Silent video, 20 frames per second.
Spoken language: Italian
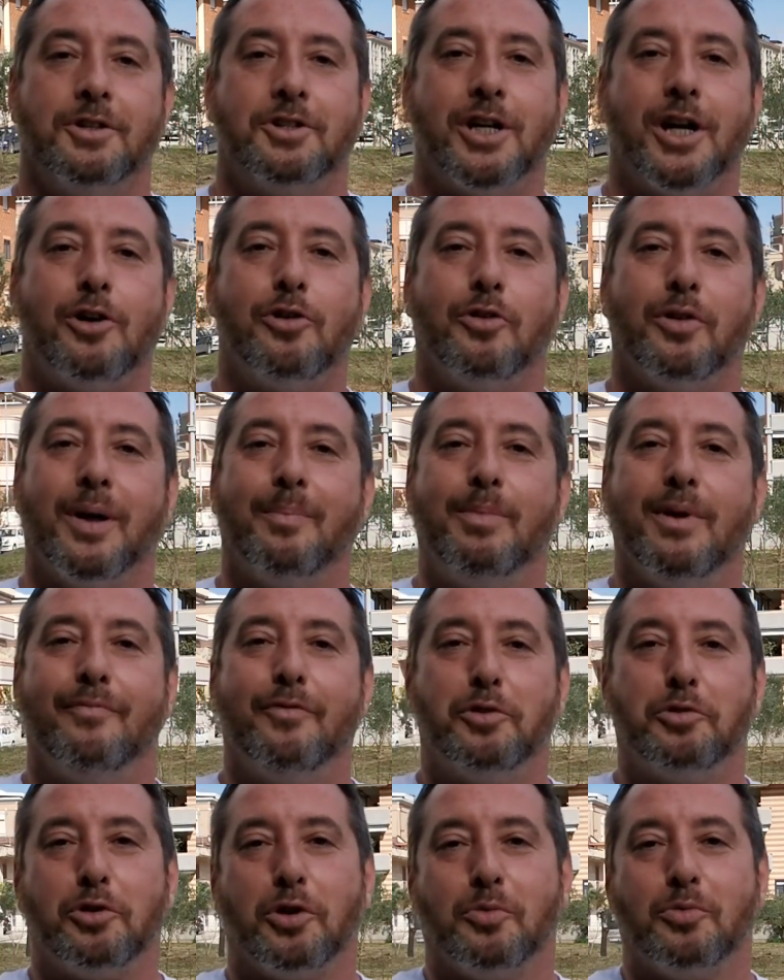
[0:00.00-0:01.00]
Ciao e
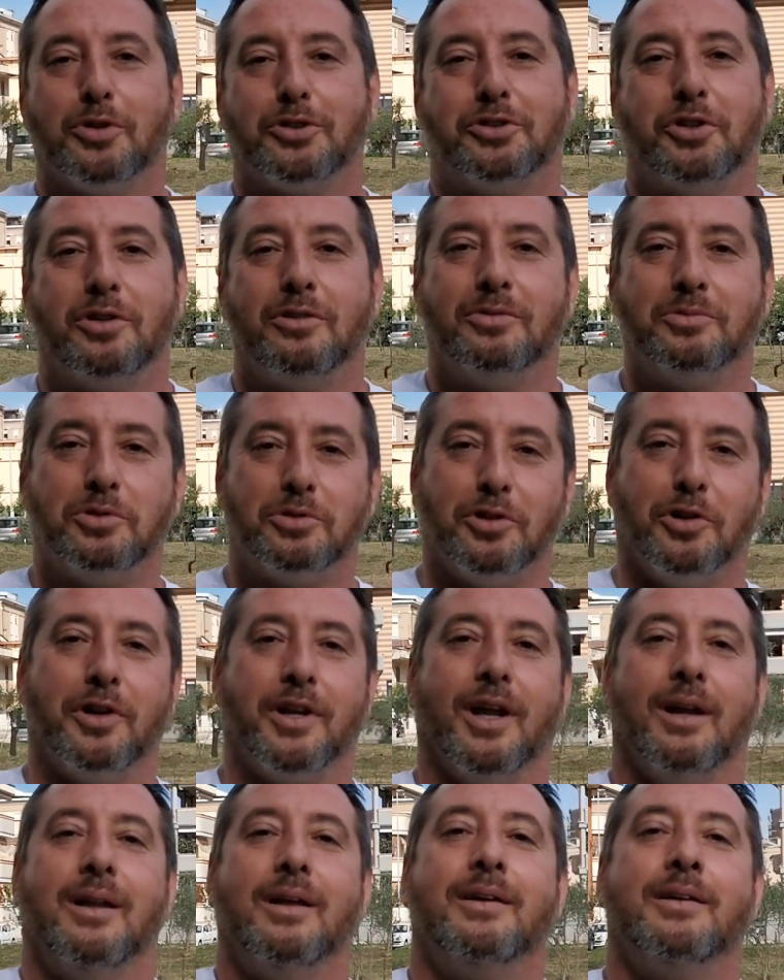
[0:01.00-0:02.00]
benvenuto in questo nuovo
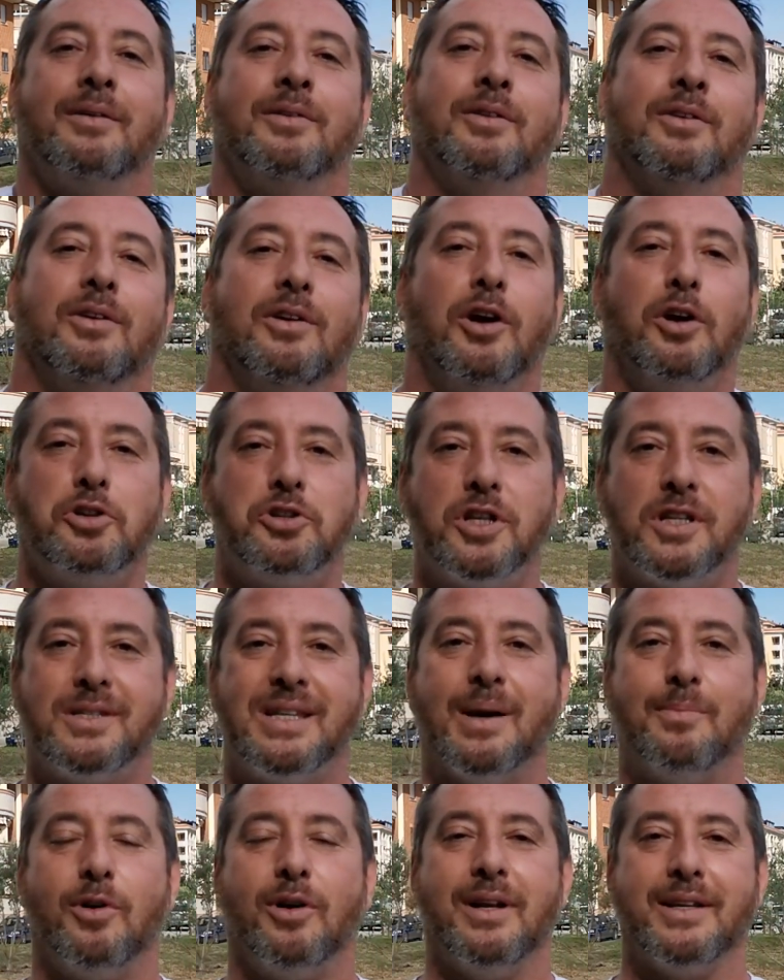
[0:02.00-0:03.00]
tutorial. Oggi
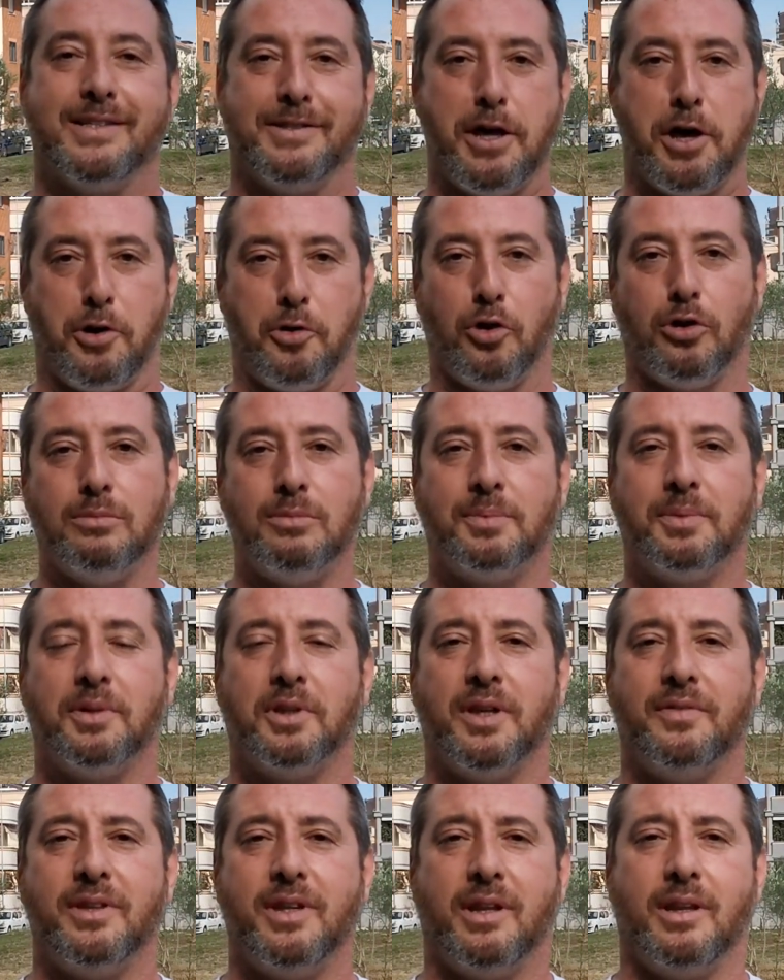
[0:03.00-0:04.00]
siamo all'esterno come
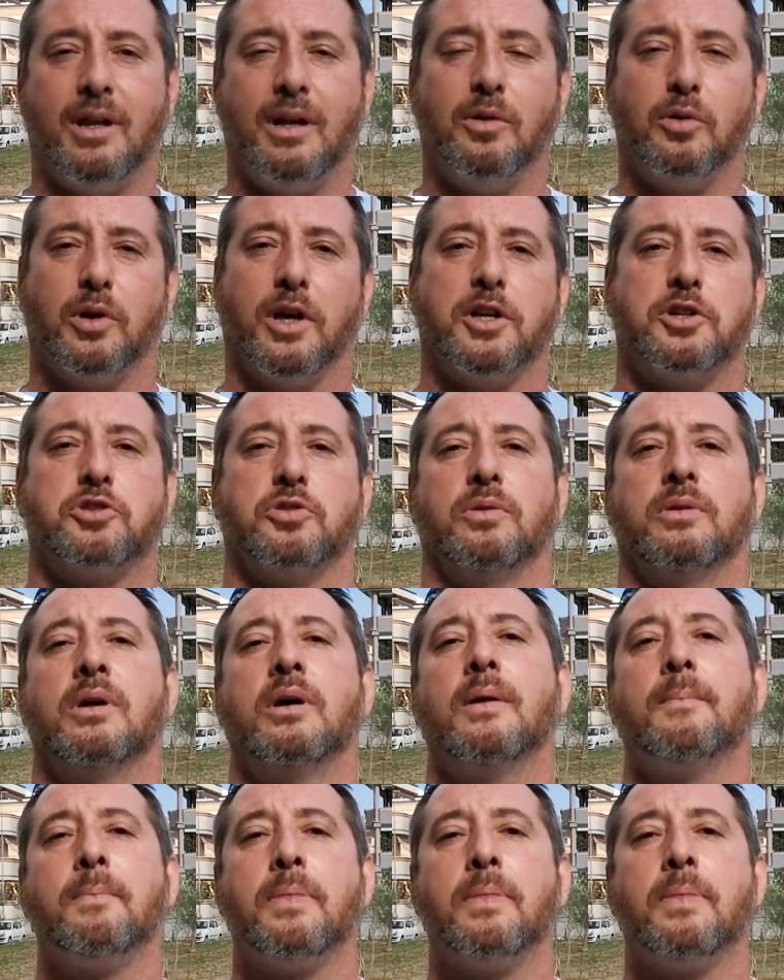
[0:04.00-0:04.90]
potete vedere dalla location.